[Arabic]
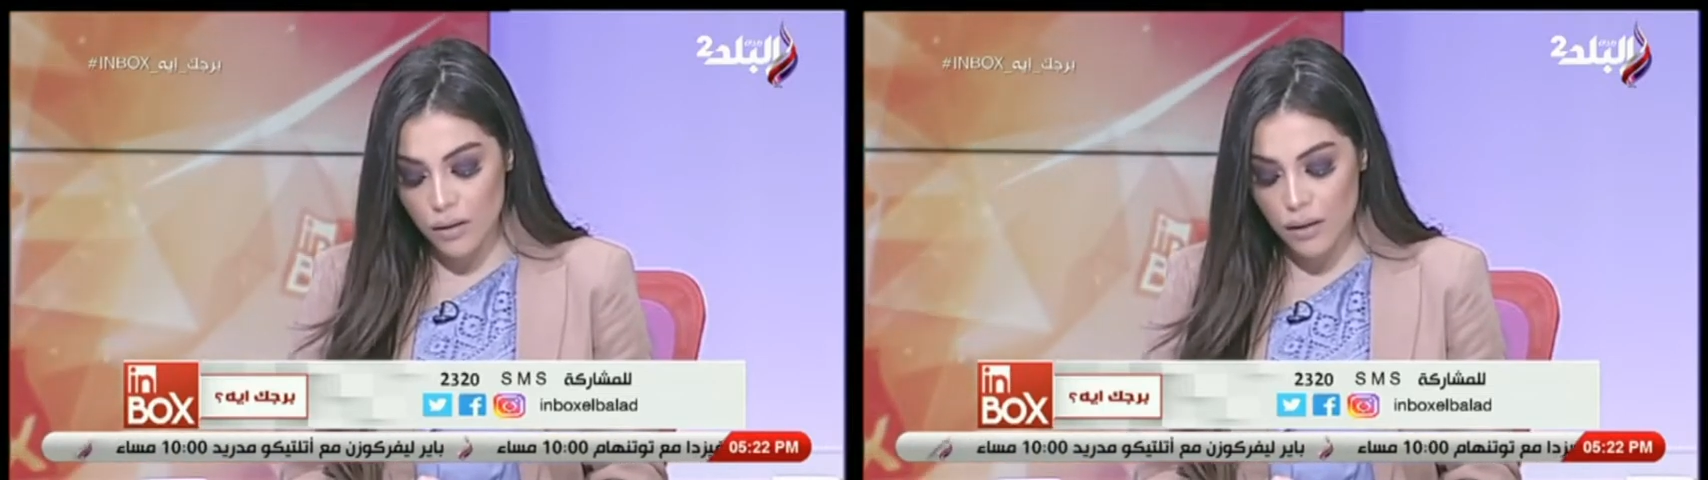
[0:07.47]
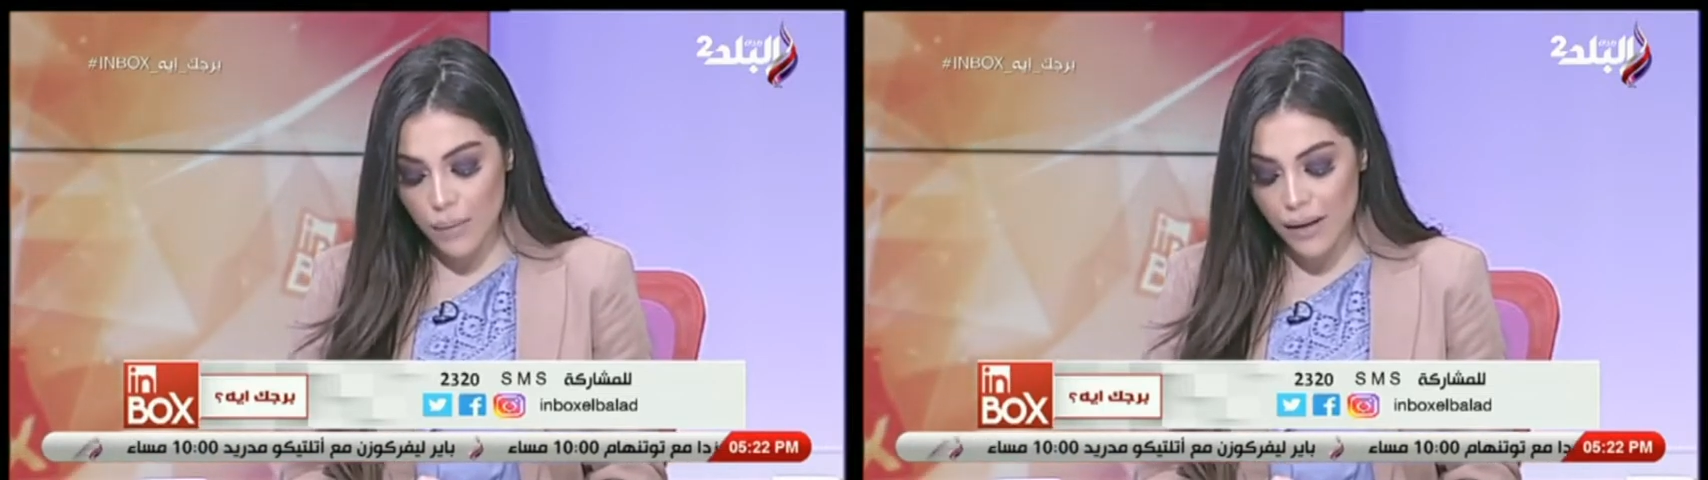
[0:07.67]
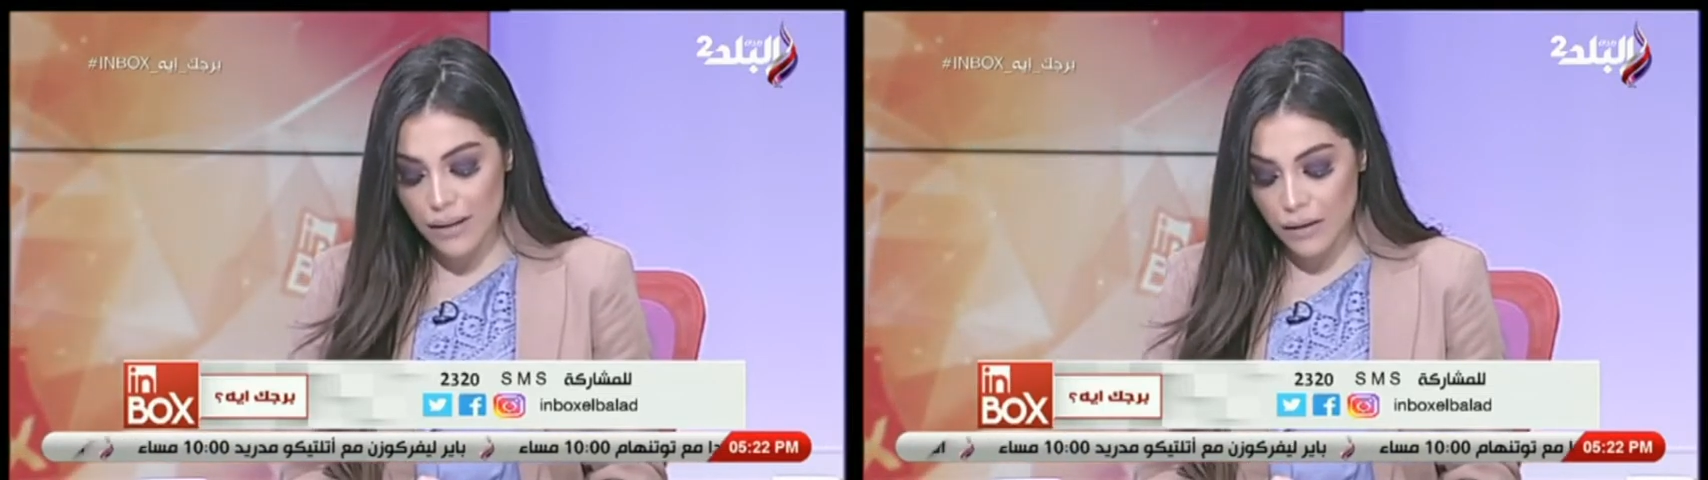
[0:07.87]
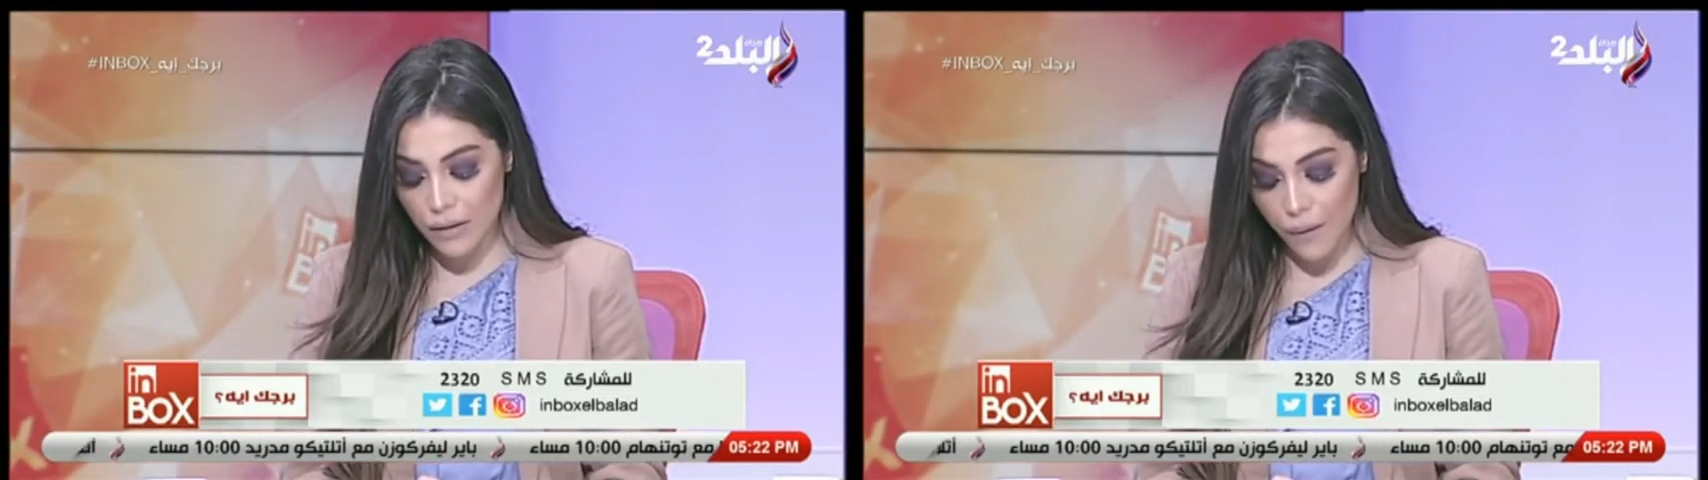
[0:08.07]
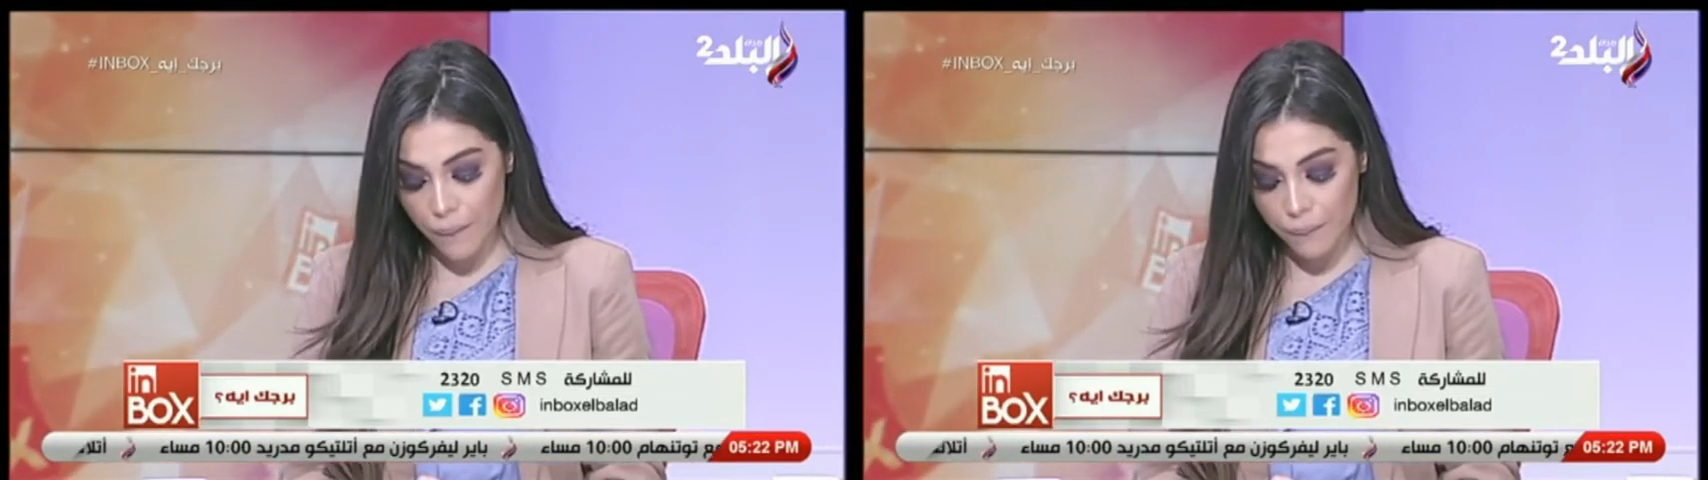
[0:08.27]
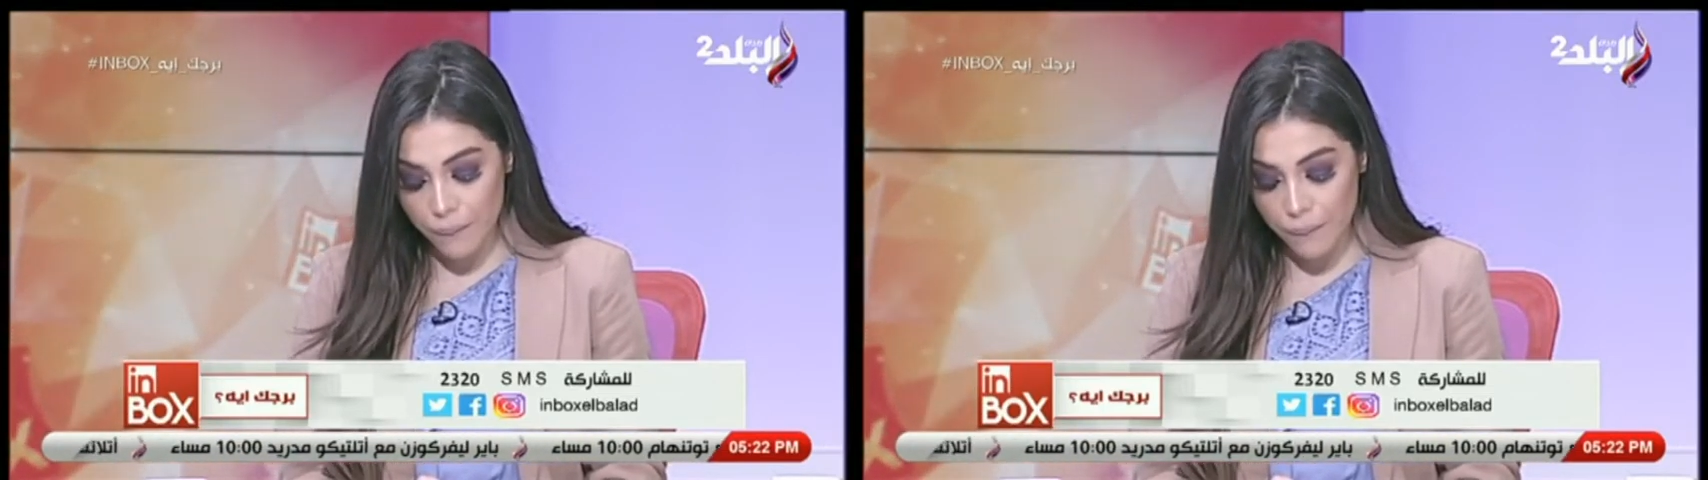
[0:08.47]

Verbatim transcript: سبعة ستة